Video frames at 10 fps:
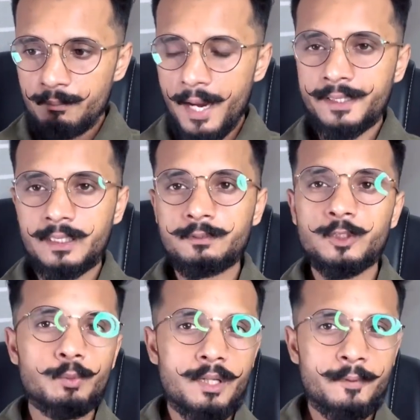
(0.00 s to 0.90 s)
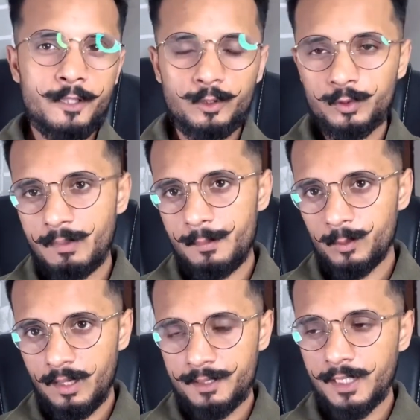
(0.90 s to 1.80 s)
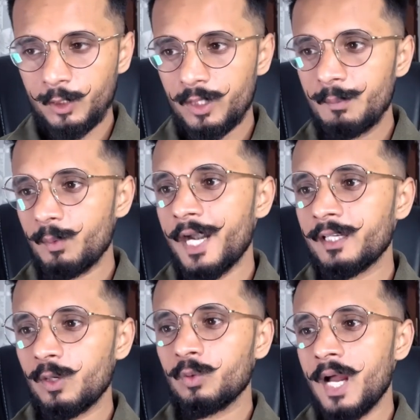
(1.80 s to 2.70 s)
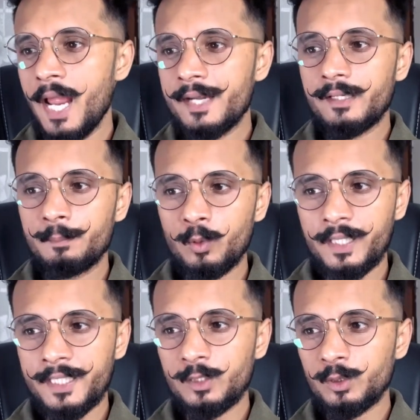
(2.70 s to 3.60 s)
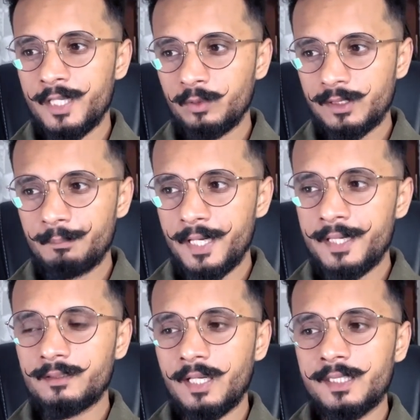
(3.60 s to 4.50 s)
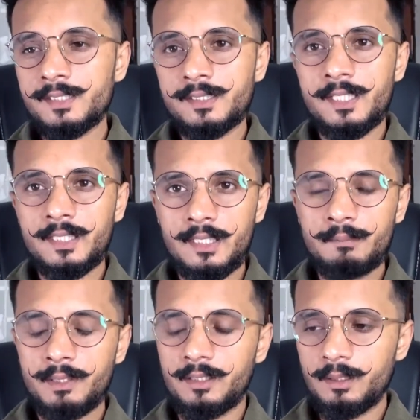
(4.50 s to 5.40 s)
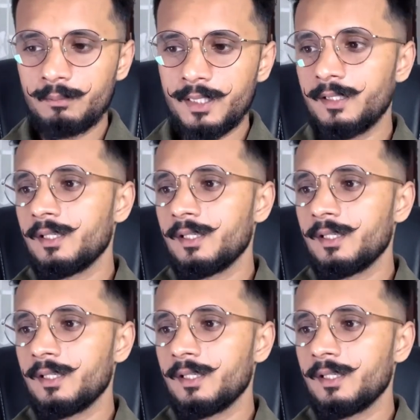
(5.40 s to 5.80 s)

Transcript: पाए की तरफ से जो भी अपडेट हो दोस्तों मैं आप लोग हमेशा क्विकली प्रोवाइड करूंगा एंड क्रिप्टो को लेकर दोस्तों ये कुछ अपडेट था जिससे कि मतलब